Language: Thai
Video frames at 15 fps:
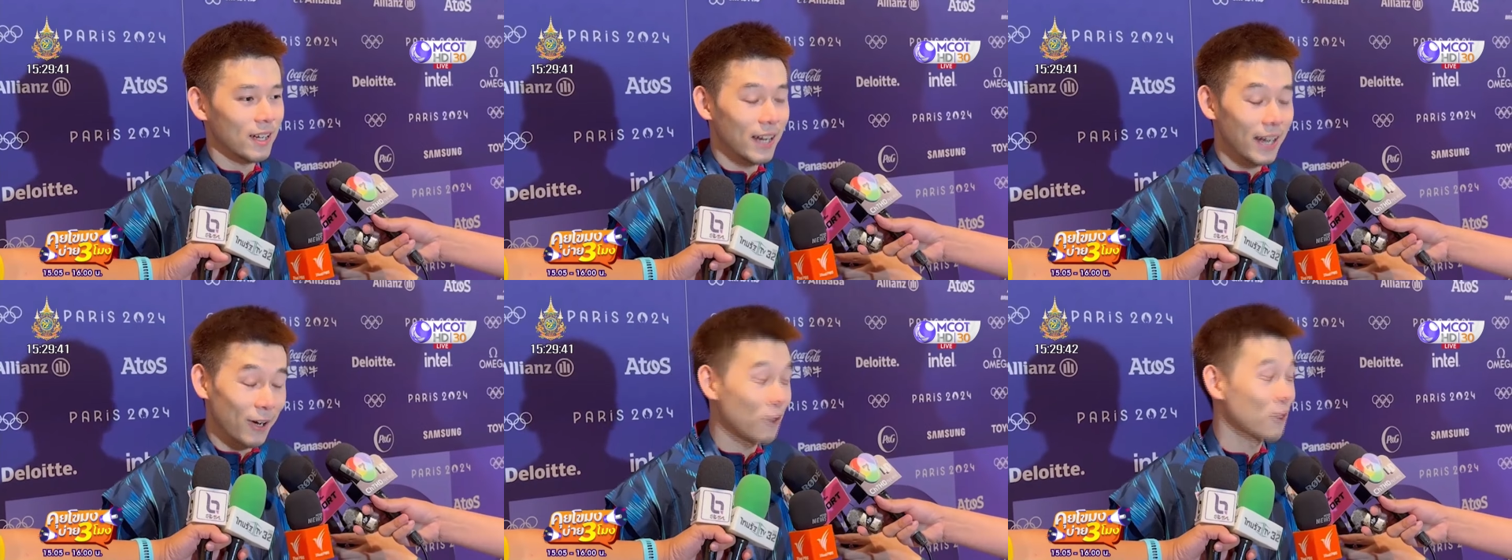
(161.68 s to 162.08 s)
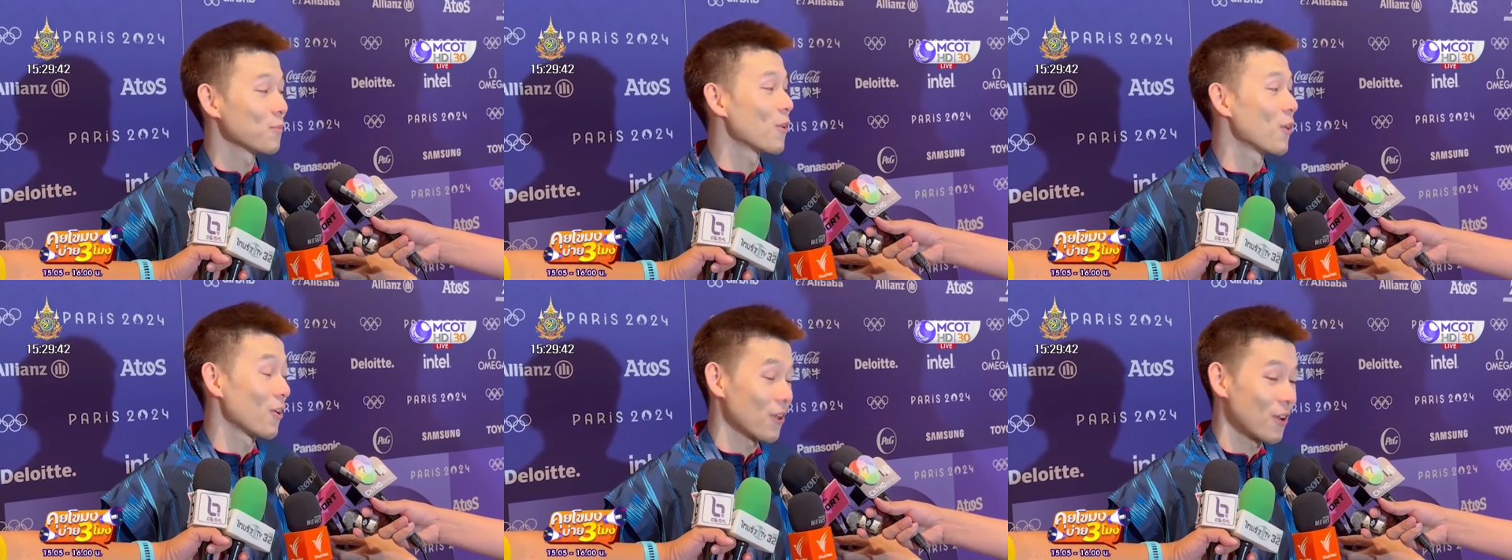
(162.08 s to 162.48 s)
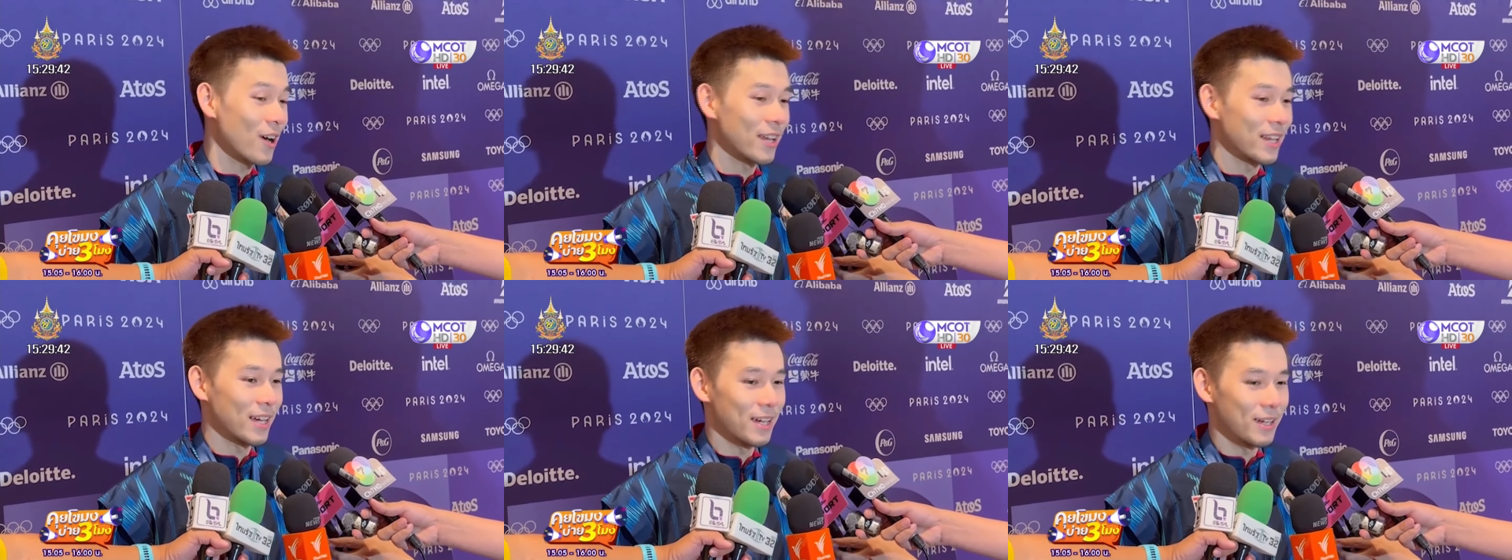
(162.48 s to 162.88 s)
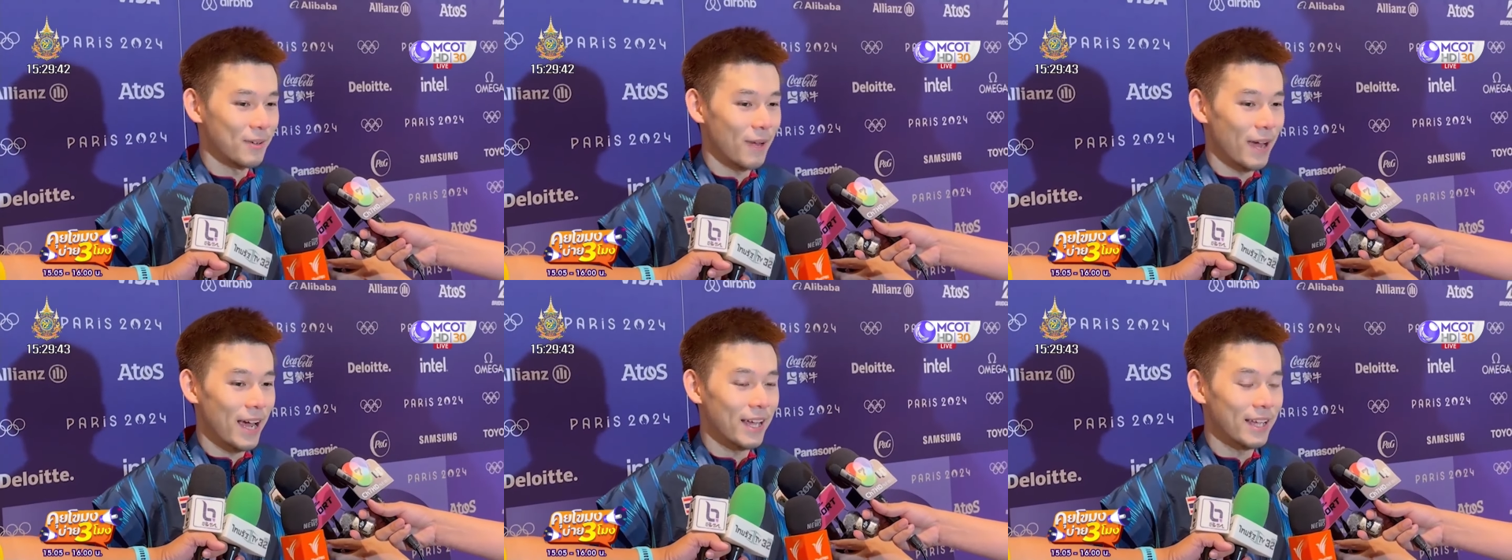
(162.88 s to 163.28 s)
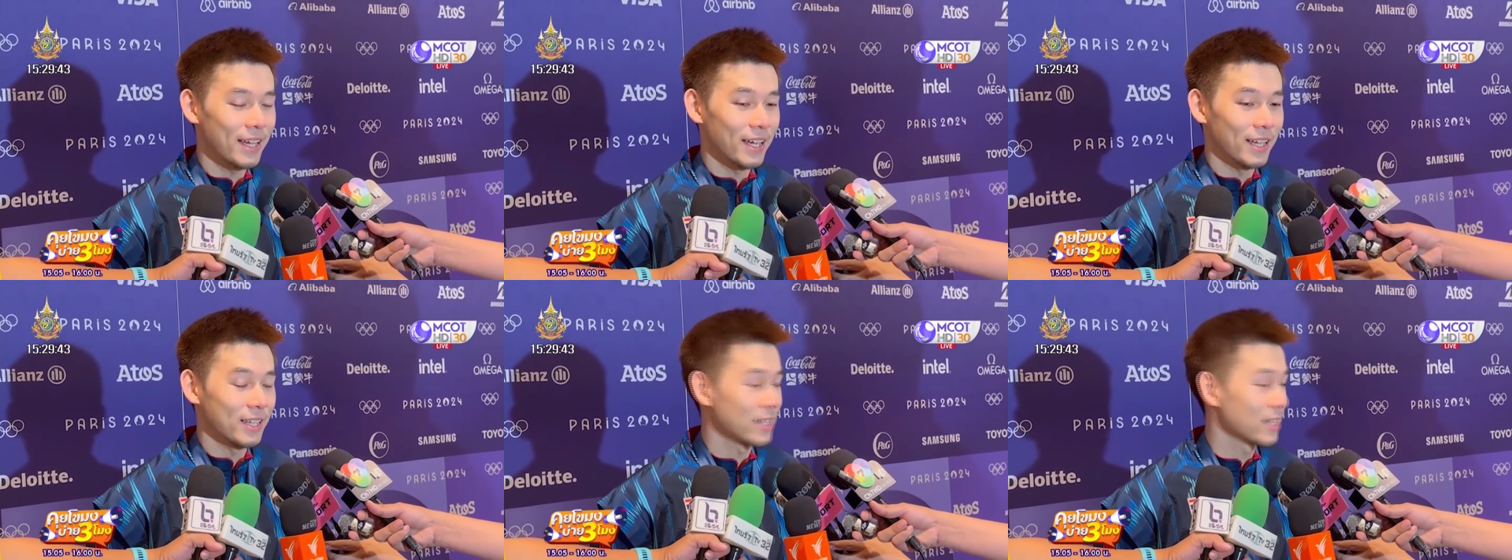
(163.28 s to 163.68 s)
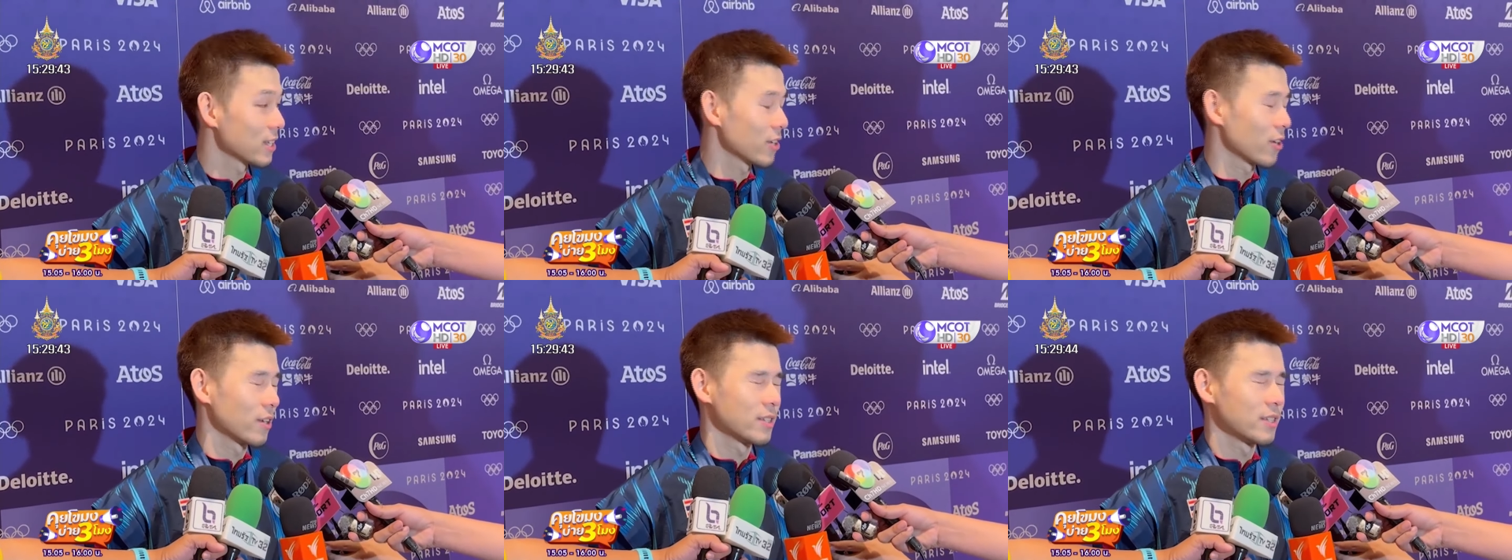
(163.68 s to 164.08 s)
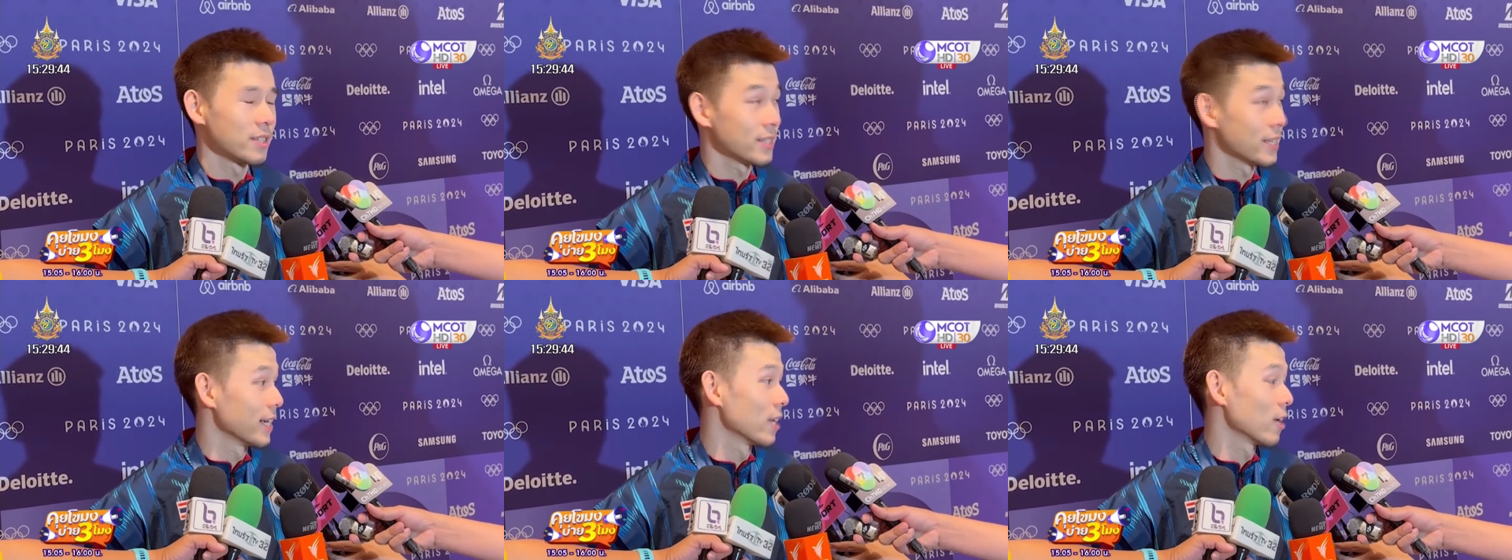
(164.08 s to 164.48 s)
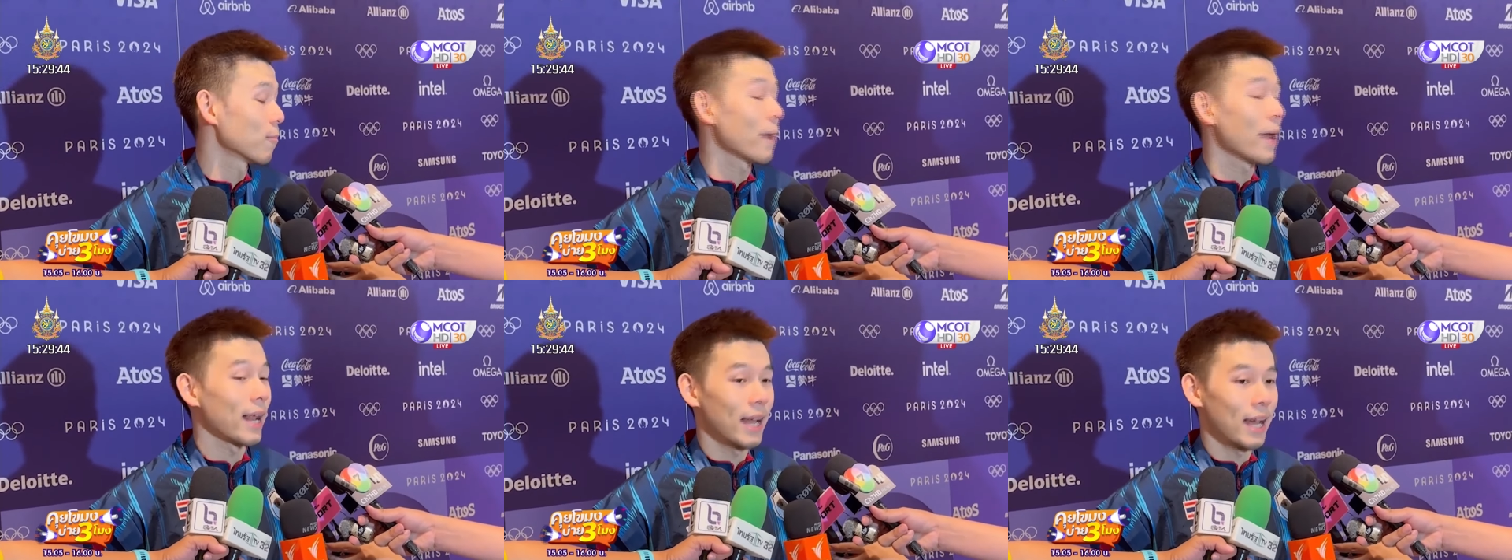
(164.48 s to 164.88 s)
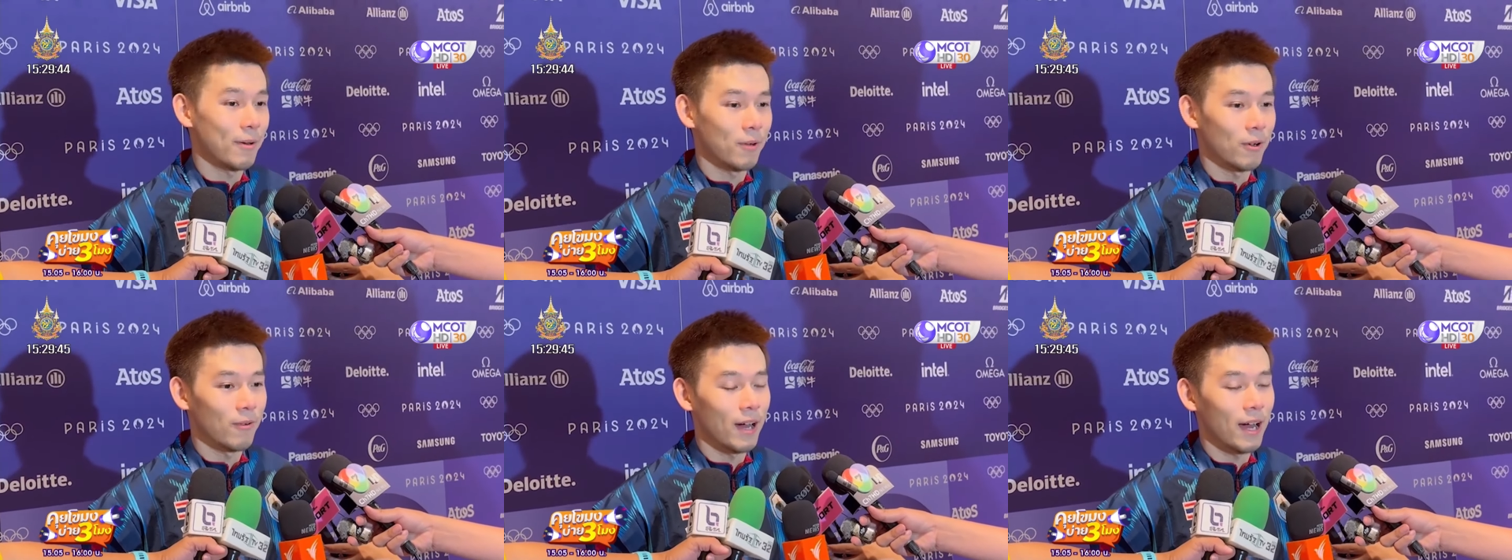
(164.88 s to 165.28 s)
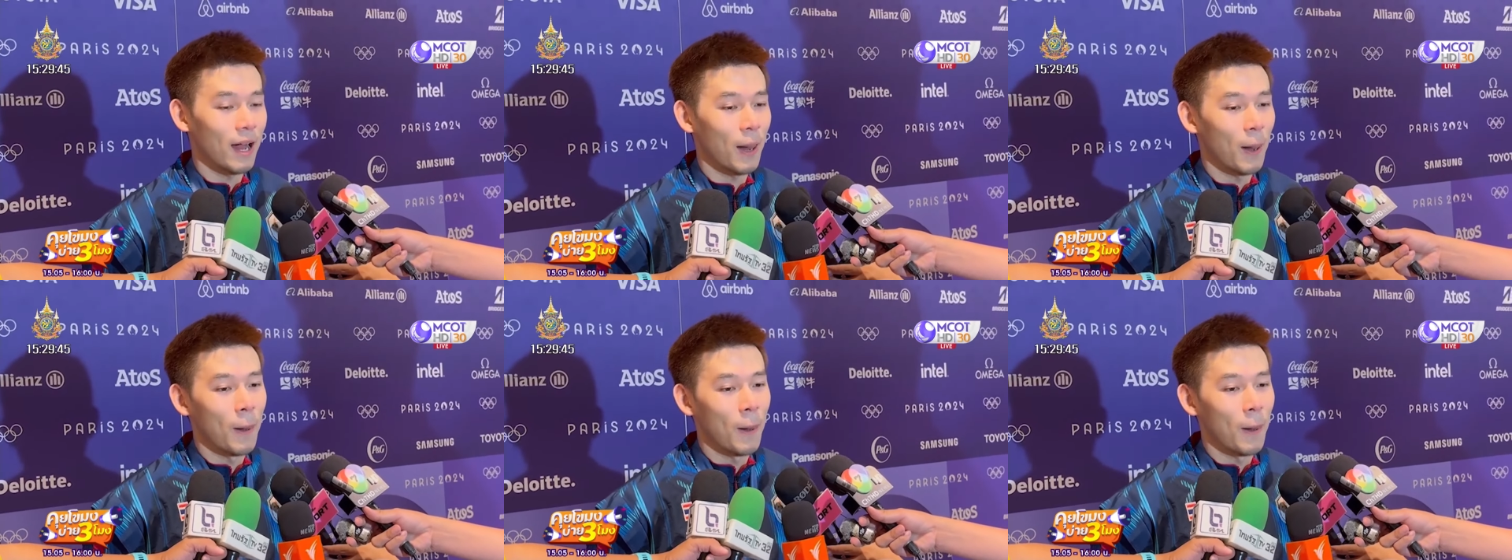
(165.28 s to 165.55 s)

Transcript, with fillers: ถ้าหลายคนมองก็อาจจะแพ้แต่ตอนเจอจีนรอบแปดแหละเพราะว่า